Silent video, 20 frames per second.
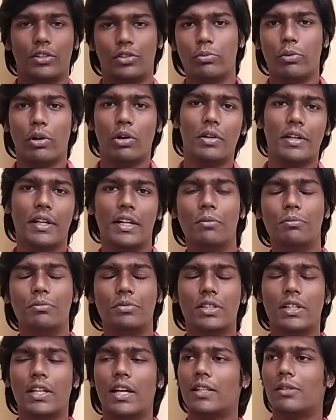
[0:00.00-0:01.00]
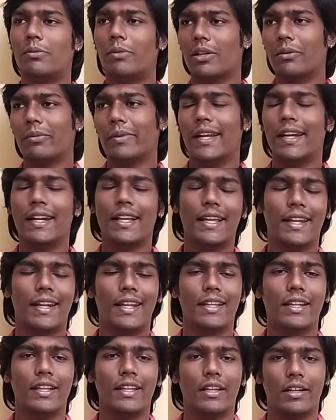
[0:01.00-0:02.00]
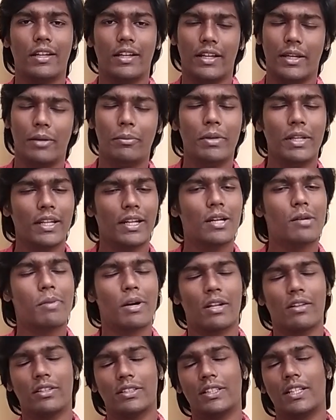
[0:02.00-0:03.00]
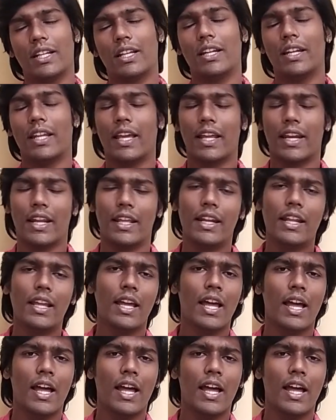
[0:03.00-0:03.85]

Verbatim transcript: சும்மா ஒரு கிளிம்ஸு அதை மட்டும் கேட்கிறாரு எப்படி இருக்குது படம் வந்திருக்குன்னு கேட்குறாரு